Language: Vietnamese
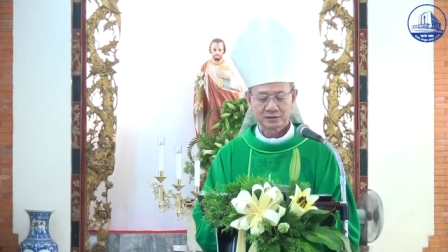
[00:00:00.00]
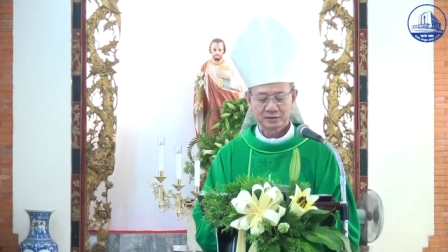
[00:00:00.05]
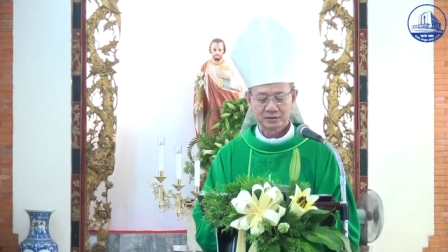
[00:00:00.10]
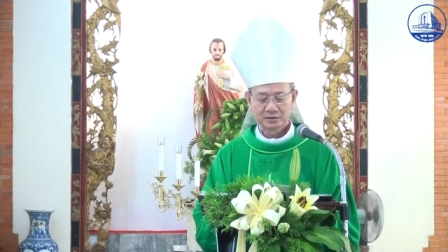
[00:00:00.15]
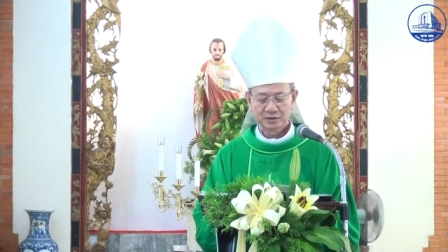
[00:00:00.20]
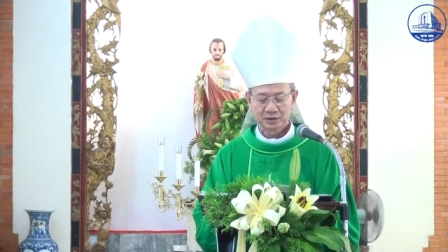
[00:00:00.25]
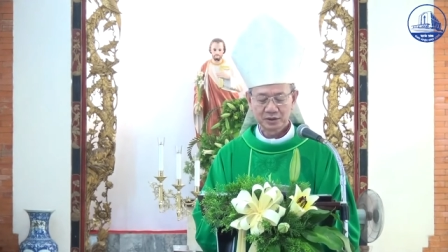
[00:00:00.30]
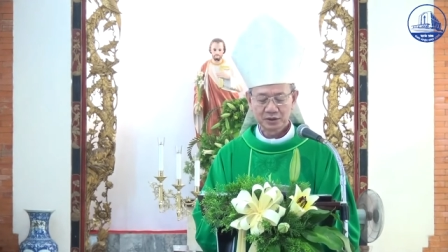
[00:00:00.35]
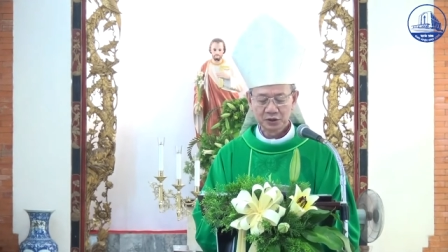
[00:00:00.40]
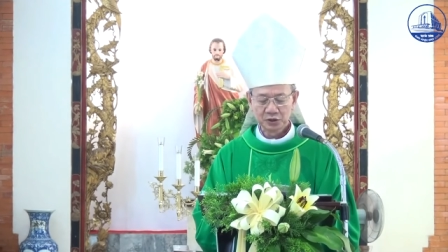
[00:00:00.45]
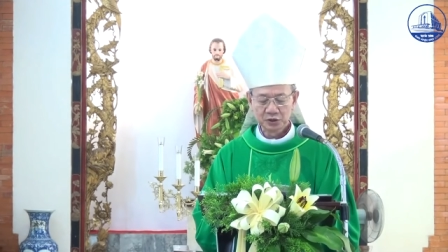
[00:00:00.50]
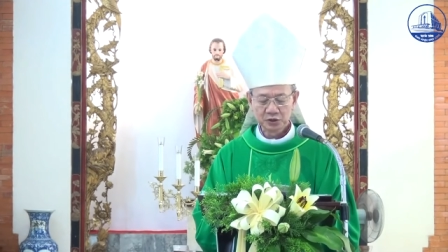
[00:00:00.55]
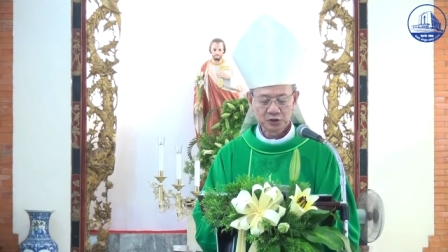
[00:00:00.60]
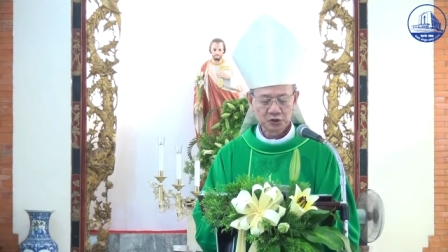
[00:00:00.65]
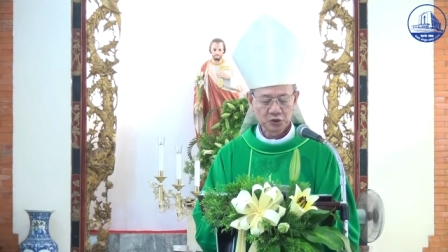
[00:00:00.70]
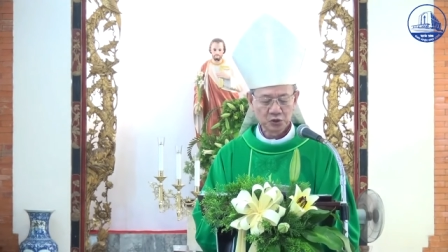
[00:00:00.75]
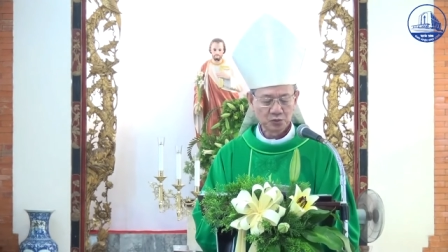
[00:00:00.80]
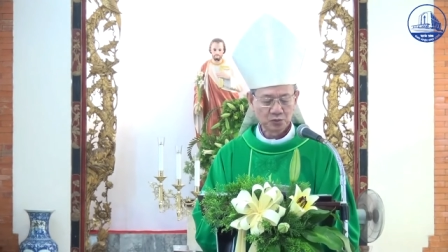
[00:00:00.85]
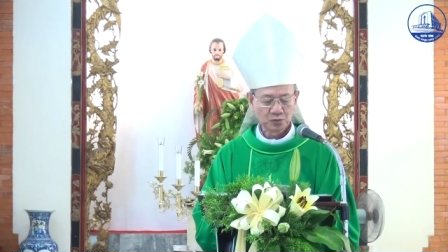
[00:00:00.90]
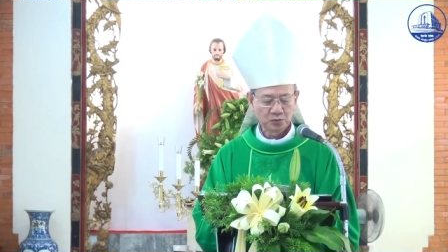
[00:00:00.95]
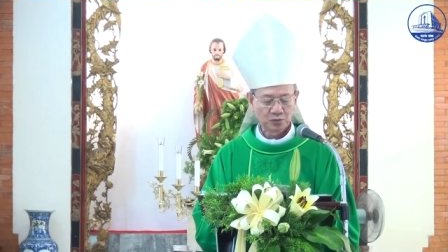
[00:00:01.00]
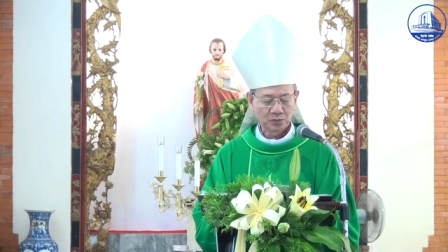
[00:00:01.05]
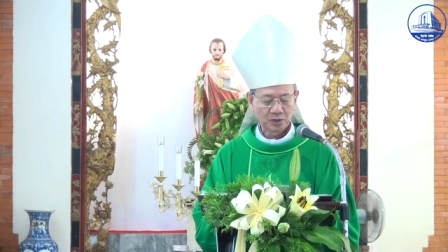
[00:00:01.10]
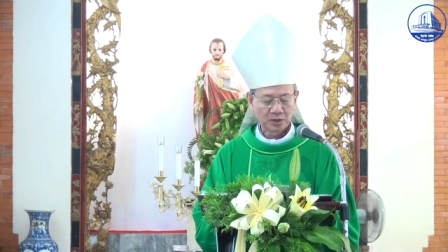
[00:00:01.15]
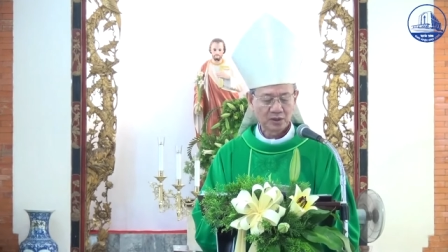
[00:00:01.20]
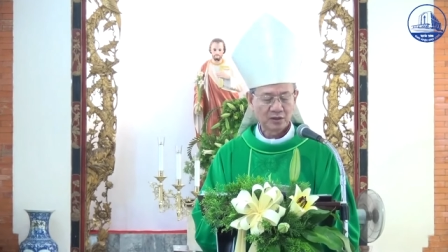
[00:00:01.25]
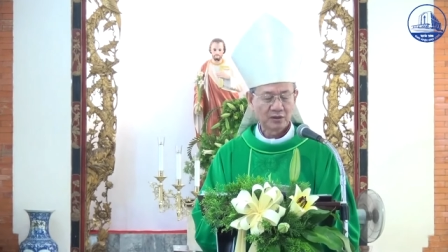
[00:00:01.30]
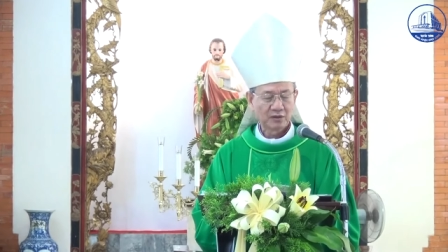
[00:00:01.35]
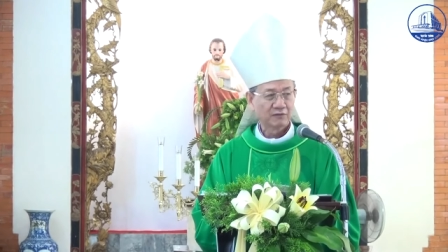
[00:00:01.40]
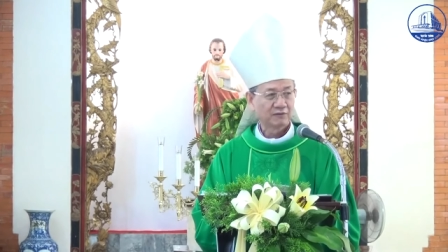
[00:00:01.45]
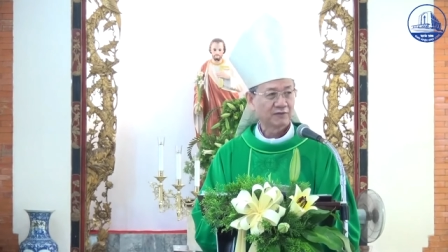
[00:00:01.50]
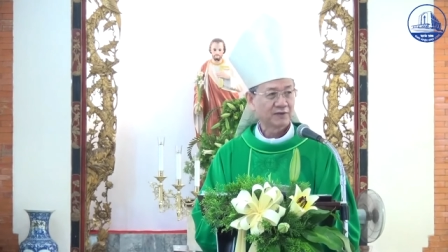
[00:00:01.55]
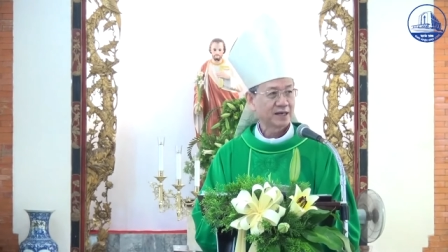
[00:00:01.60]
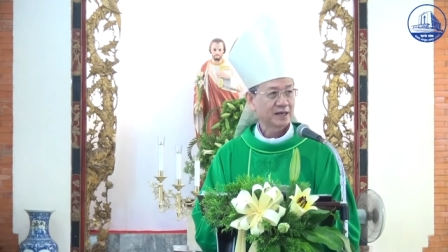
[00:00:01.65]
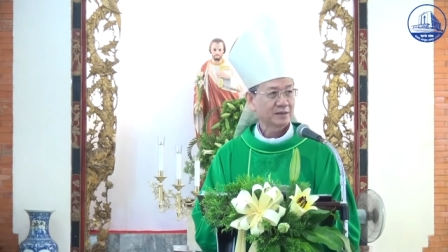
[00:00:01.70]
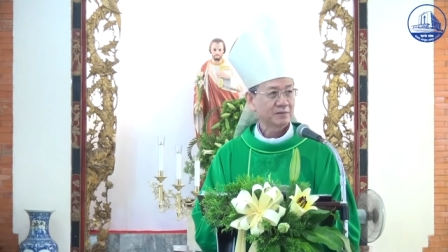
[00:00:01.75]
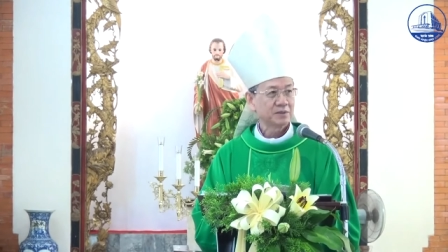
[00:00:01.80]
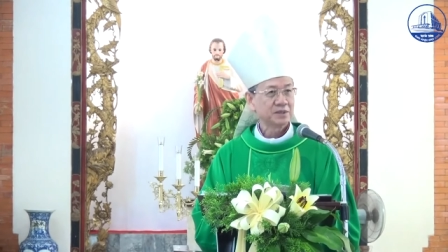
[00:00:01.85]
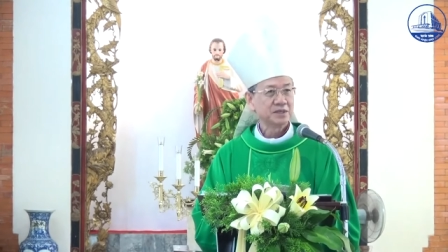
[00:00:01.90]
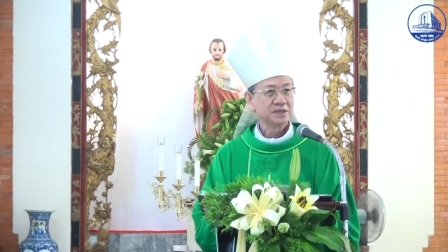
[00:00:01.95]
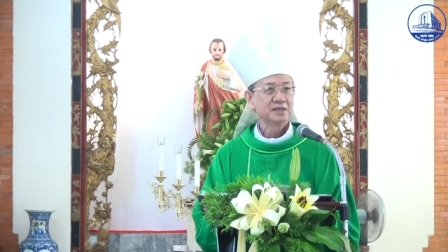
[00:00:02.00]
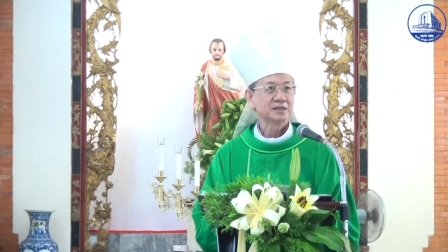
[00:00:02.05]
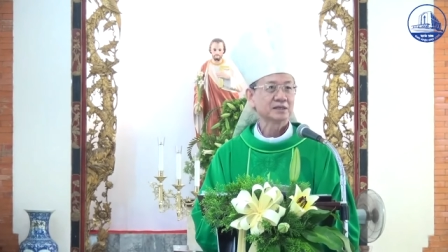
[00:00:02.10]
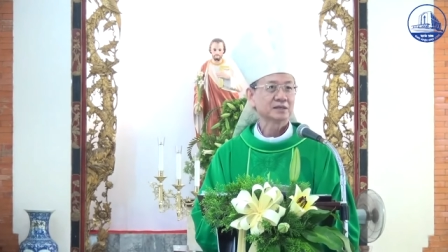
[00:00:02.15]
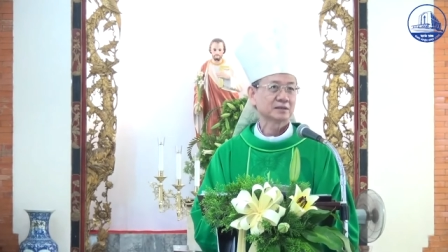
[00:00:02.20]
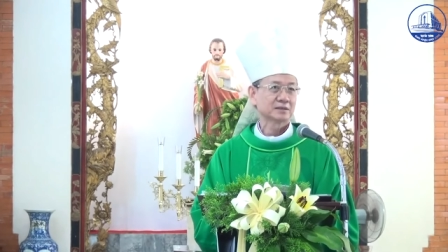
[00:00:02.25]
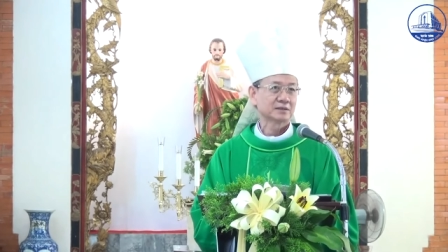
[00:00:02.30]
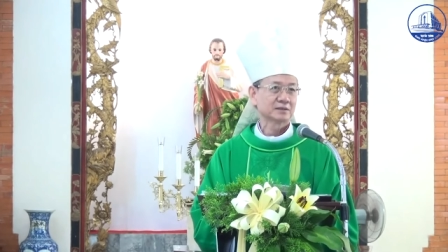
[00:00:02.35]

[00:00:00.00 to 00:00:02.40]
được hưởng dùng và đặc biệt